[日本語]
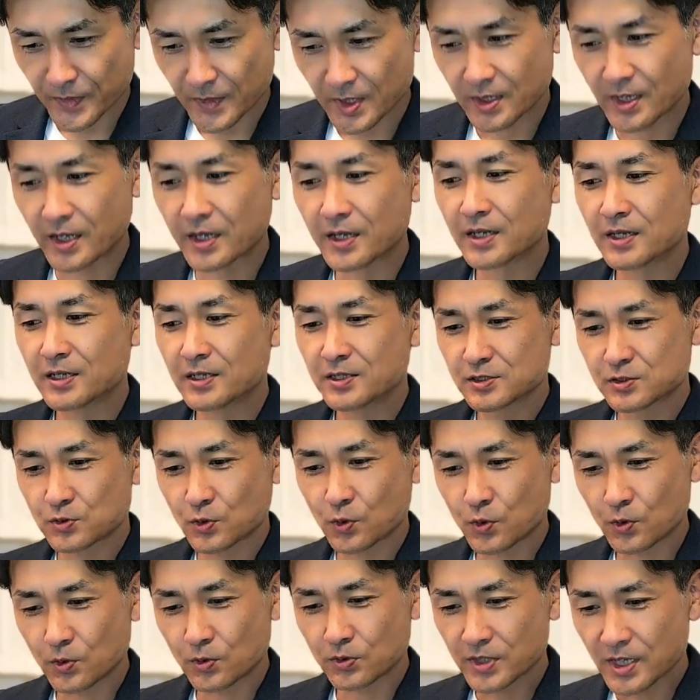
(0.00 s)
で、そ
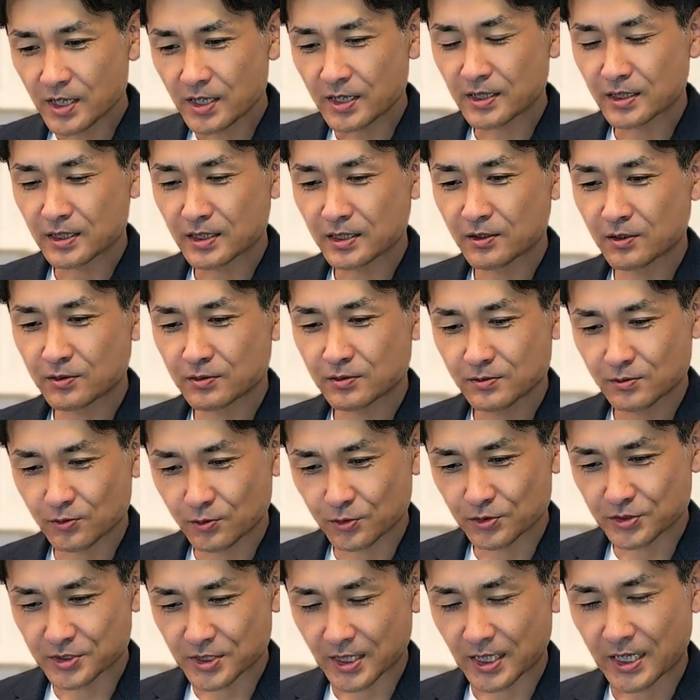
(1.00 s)
こで
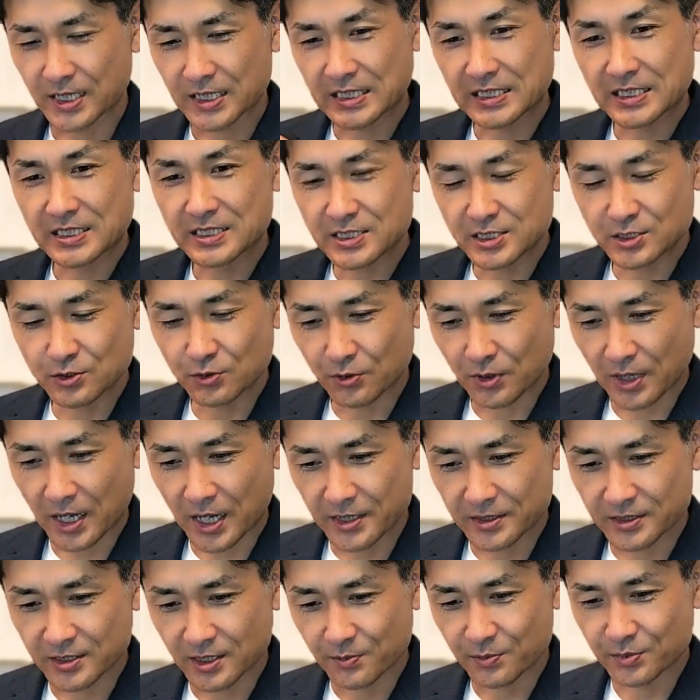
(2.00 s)
当社が記事を
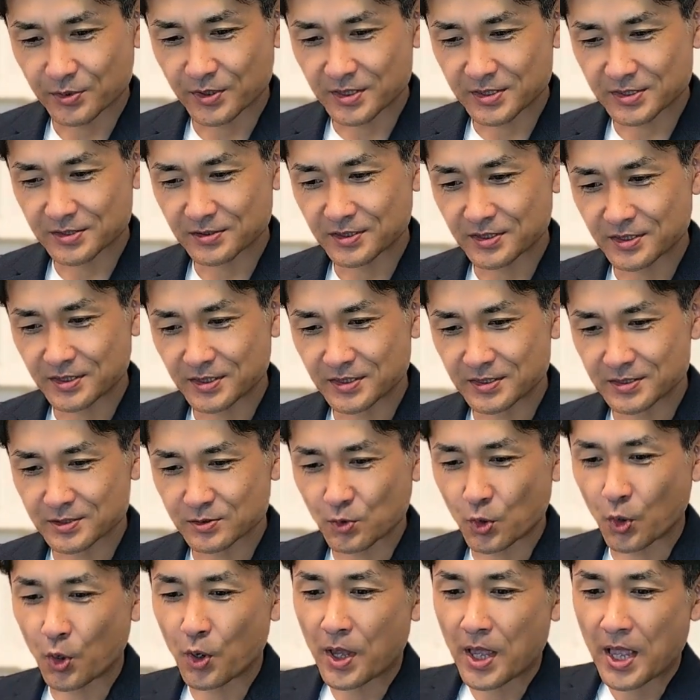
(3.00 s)
書いたプレスリリース
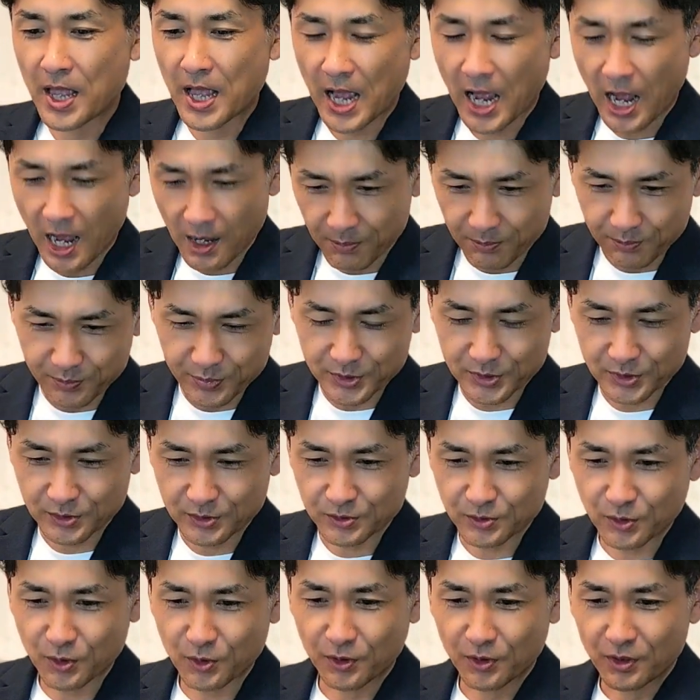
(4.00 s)
をアップする
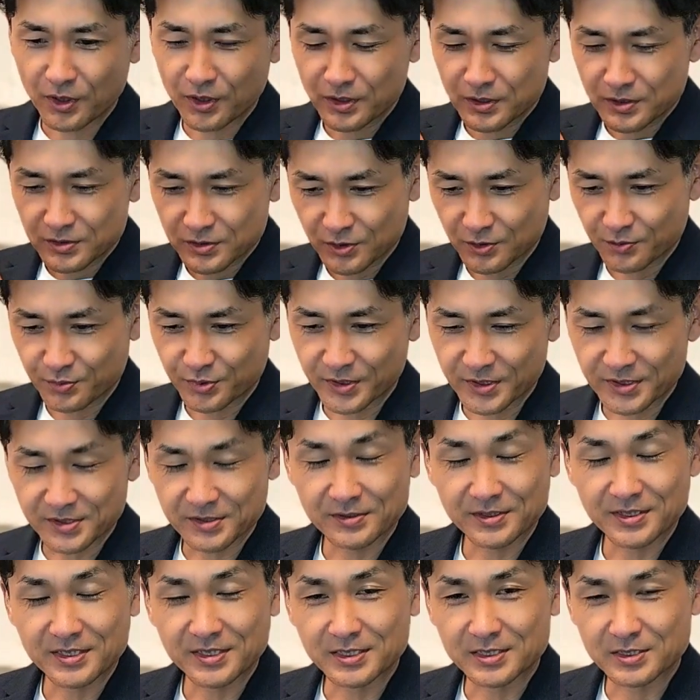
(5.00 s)
と、その
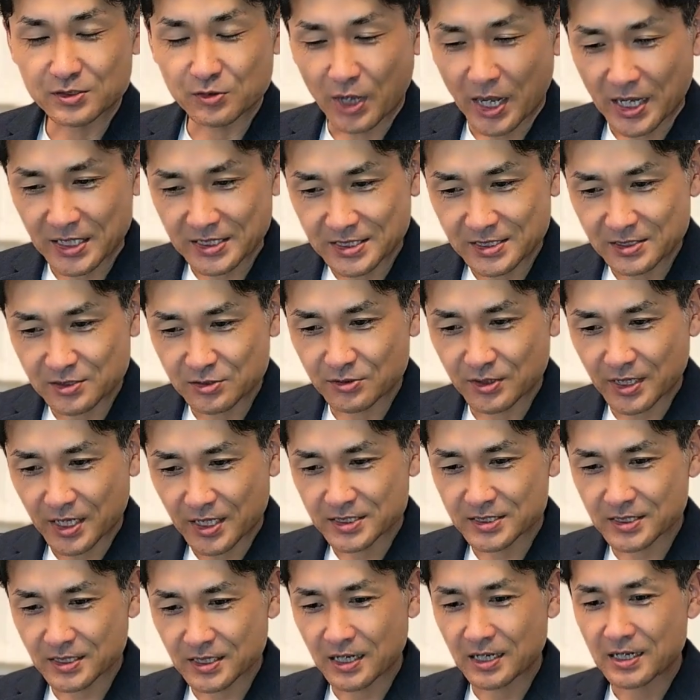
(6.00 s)
プレスリリースを発信する会
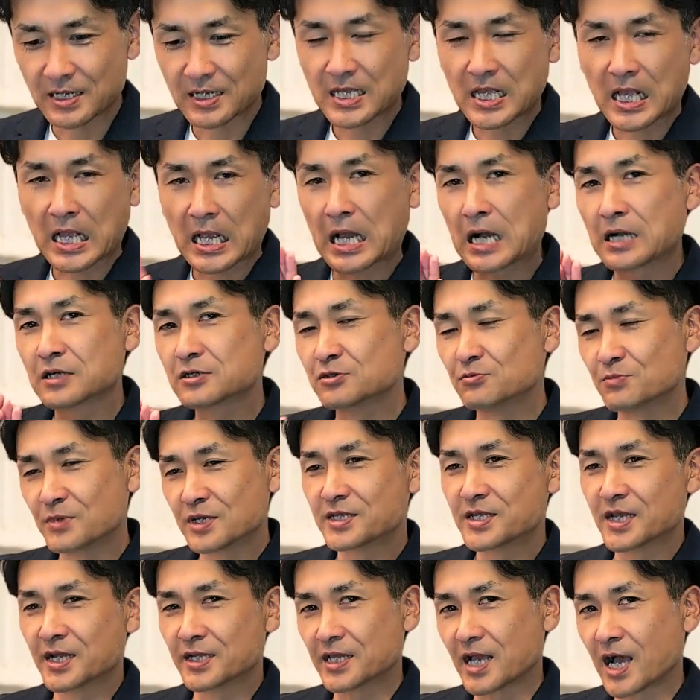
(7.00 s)
社が各
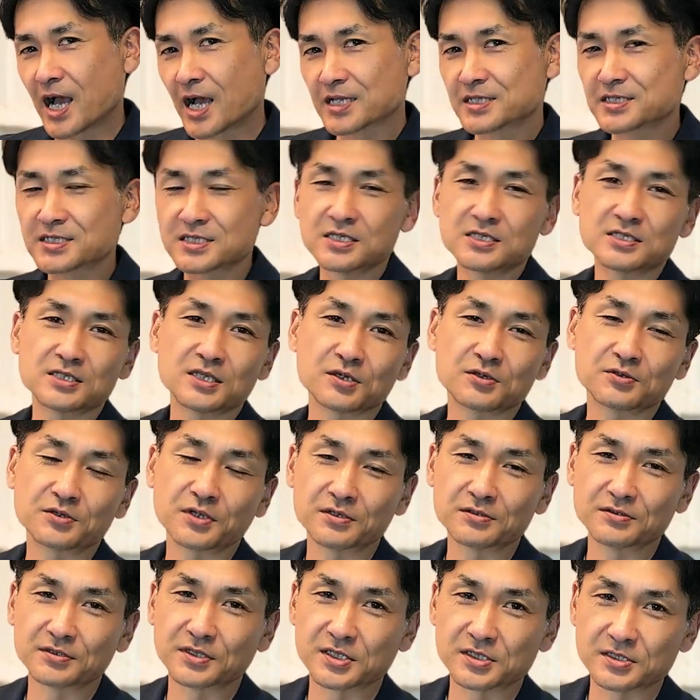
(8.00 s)
メディアに発信してくれ
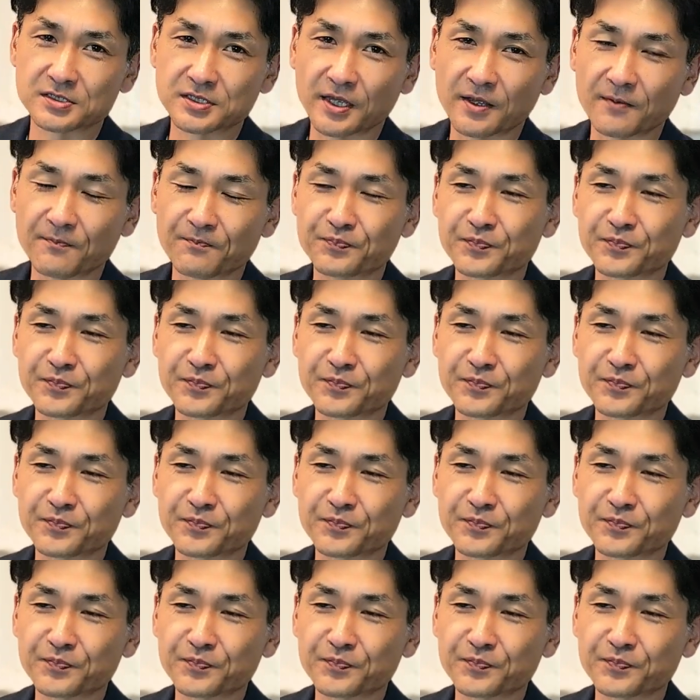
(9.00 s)
るんですね。